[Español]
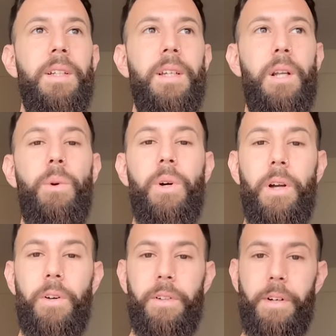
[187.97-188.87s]
que luego
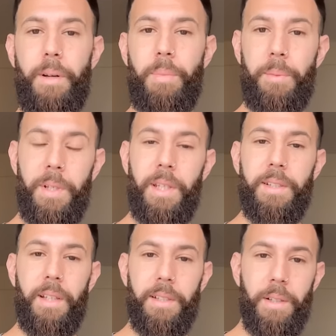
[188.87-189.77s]
quedaron
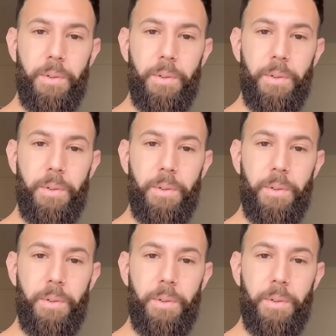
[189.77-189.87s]
reprimidas y que se